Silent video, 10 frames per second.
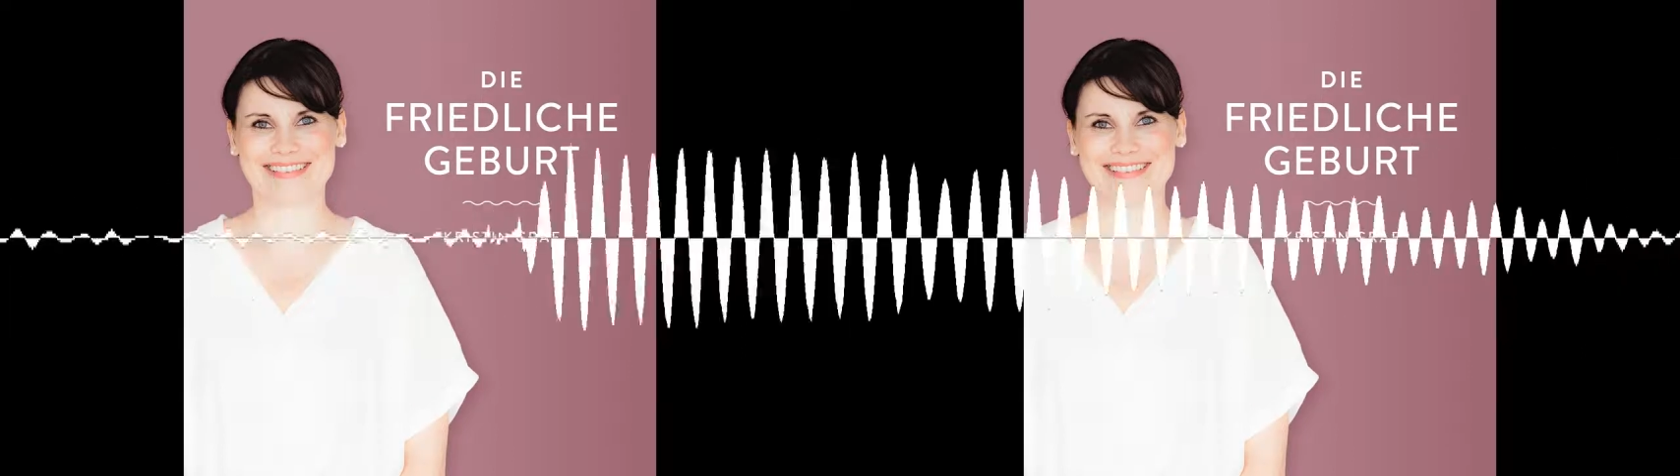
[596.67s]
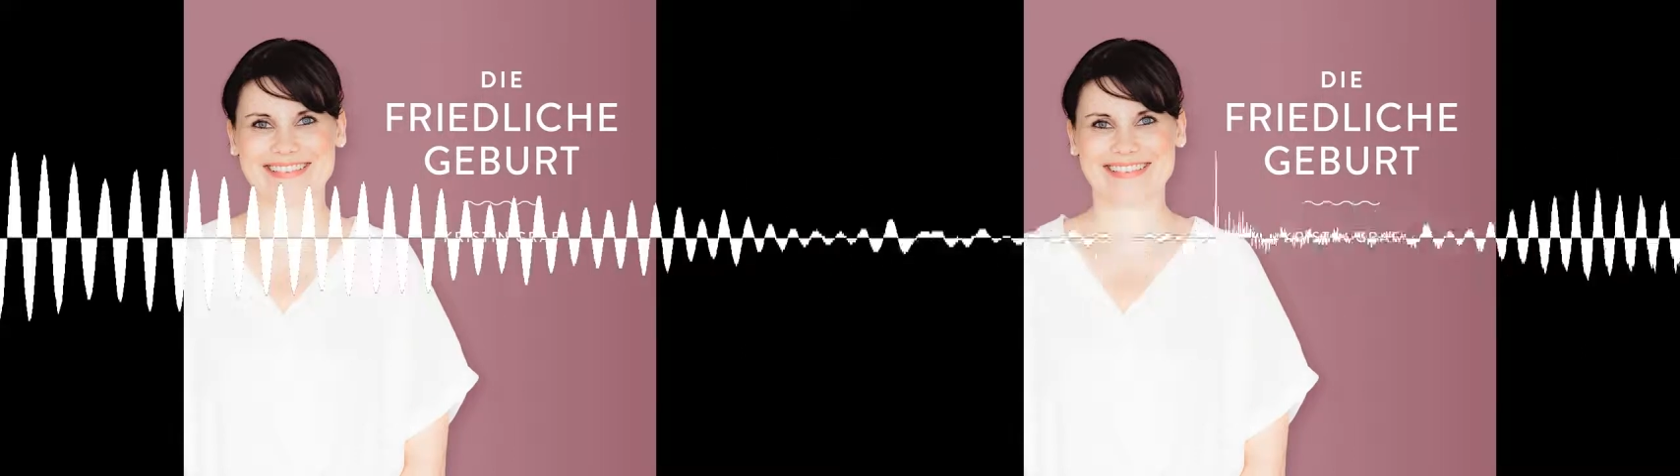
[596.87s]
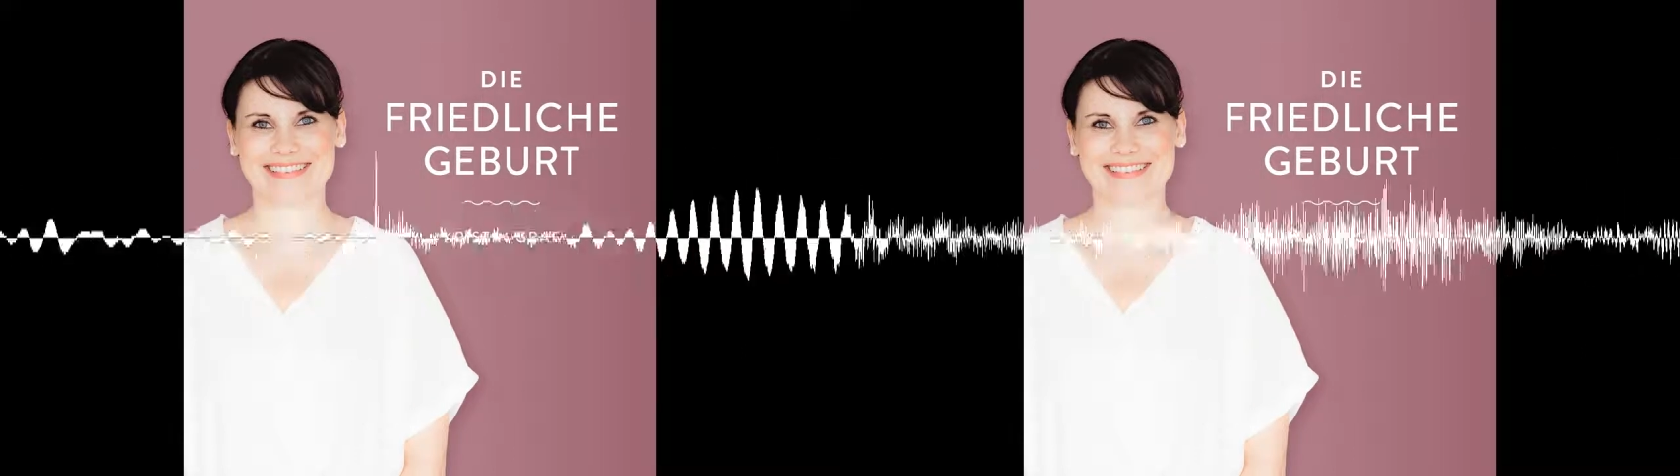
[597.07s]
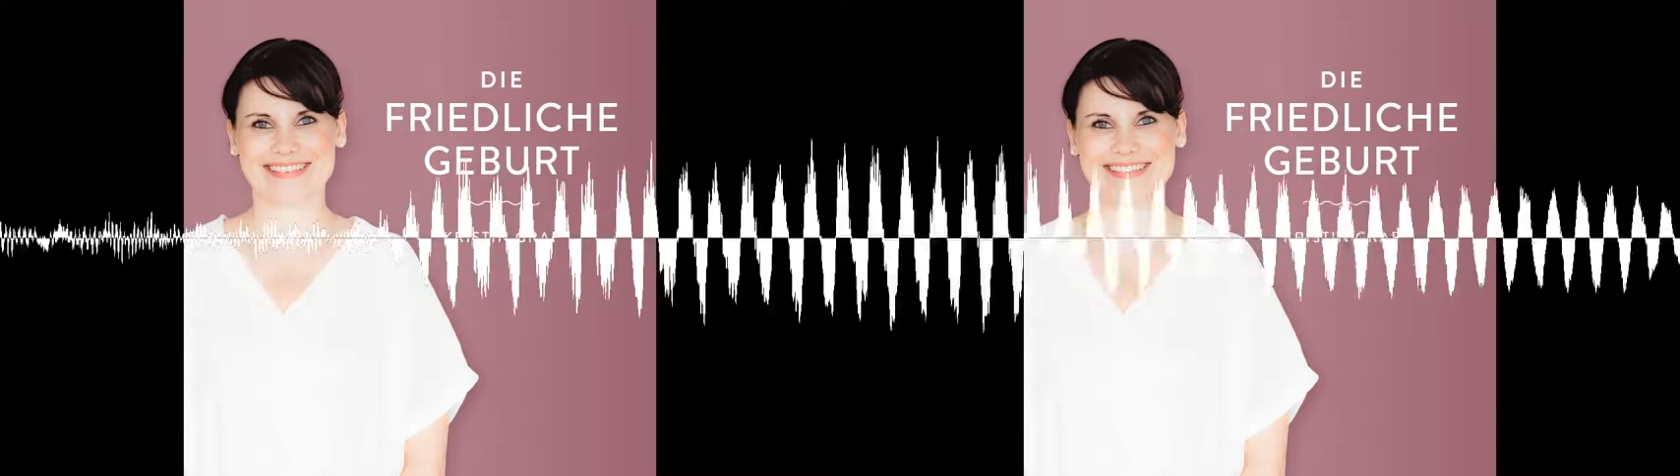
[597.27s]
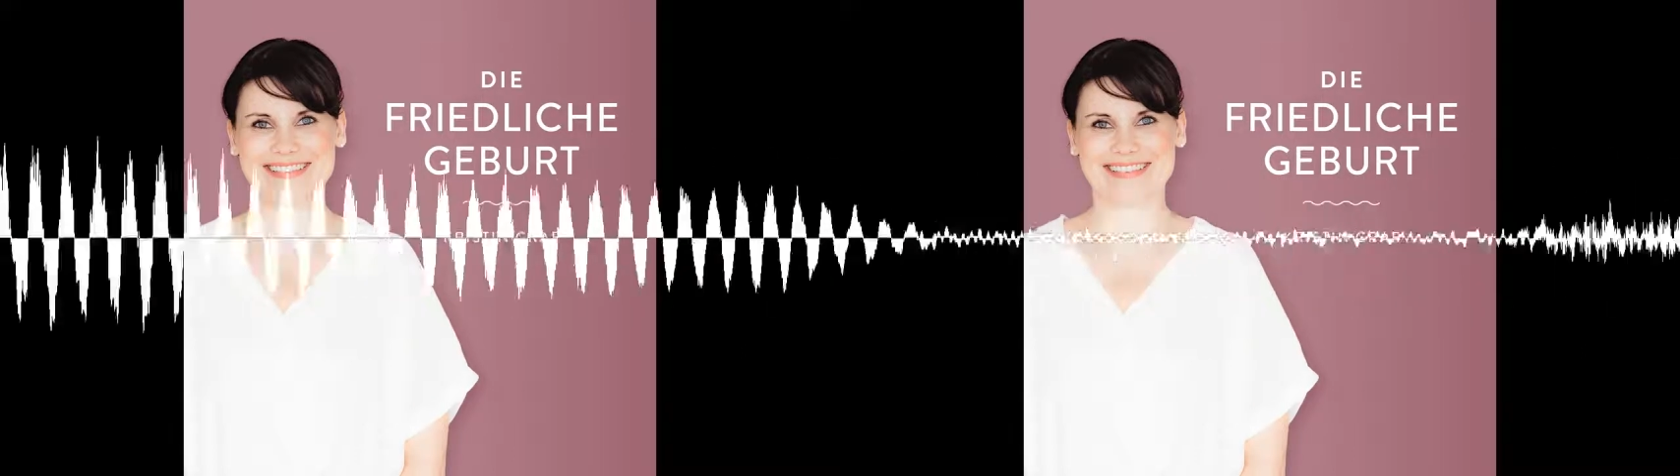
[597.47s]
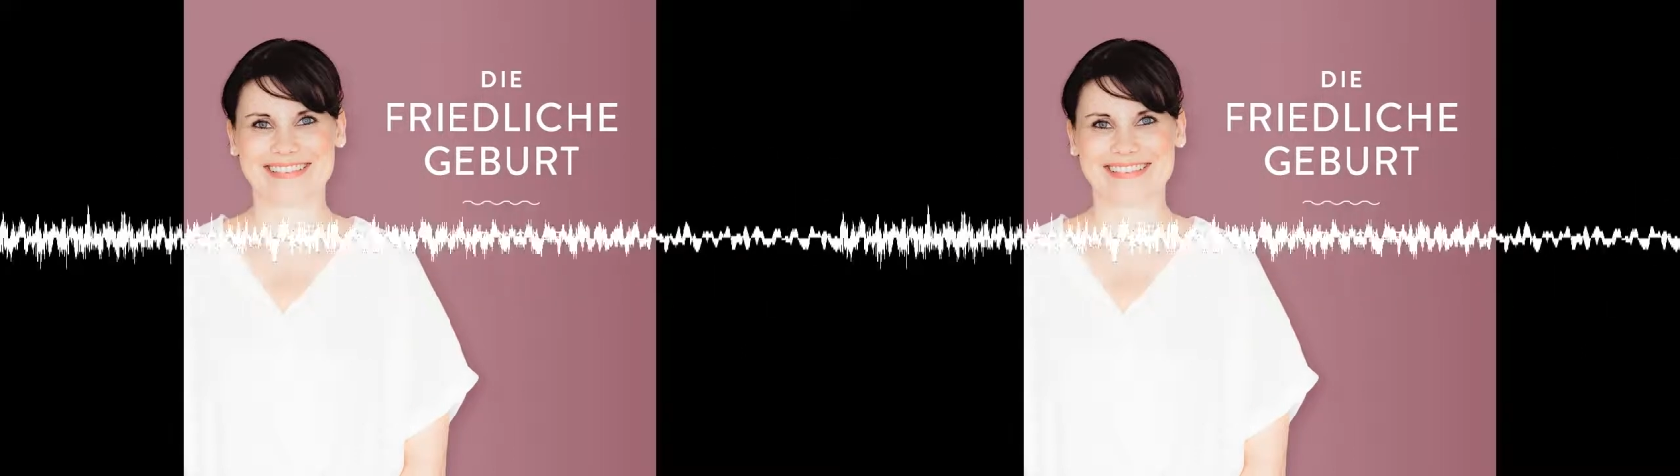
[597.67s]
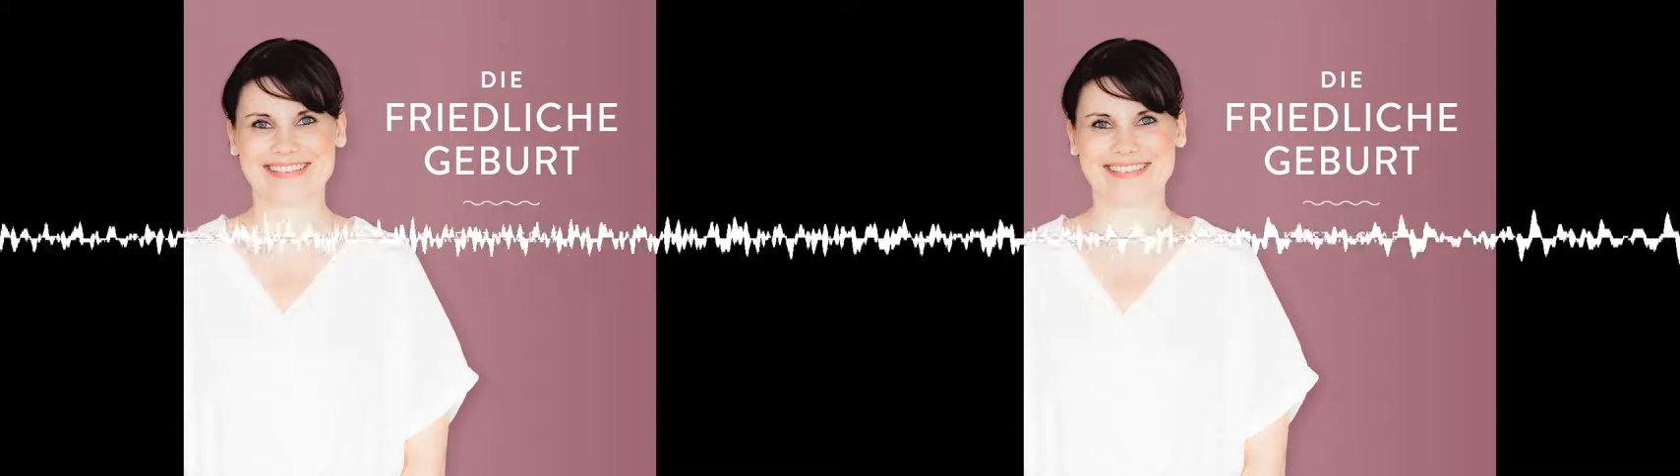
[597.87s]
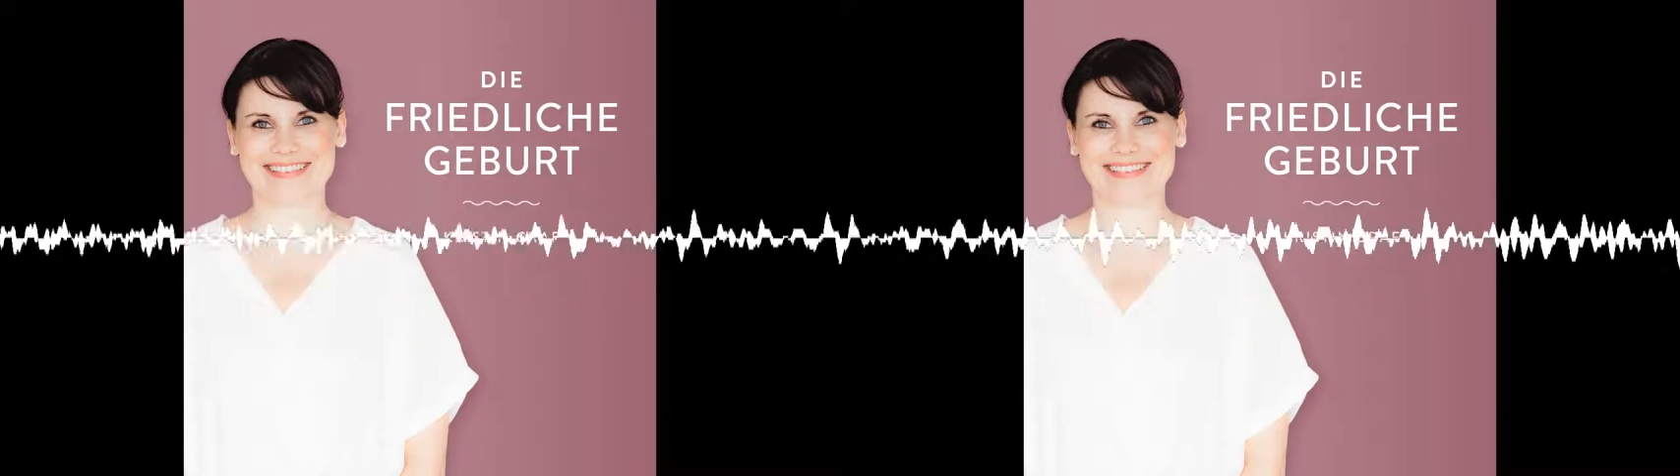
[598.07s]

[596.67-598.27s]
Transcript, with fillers: und du schreibst